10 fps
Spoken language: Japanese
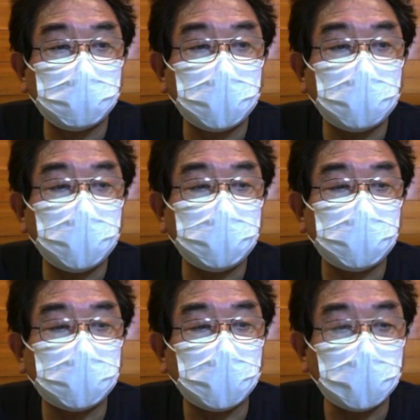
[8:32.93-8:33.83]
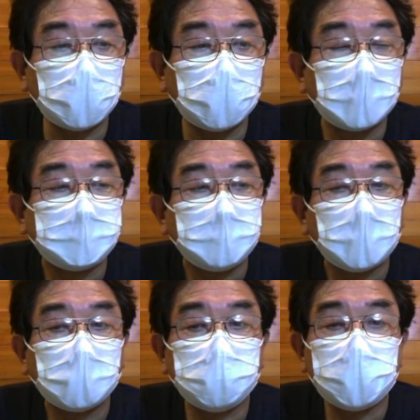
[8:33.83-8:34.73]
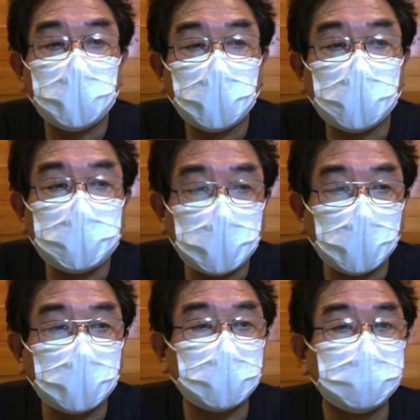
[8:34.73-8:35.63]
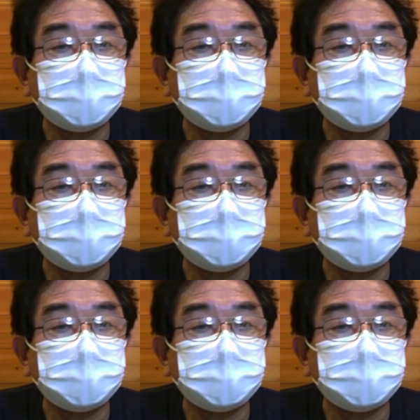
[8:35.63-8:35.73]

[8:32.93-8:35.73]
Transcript: 南会津あたり、栃木県から近い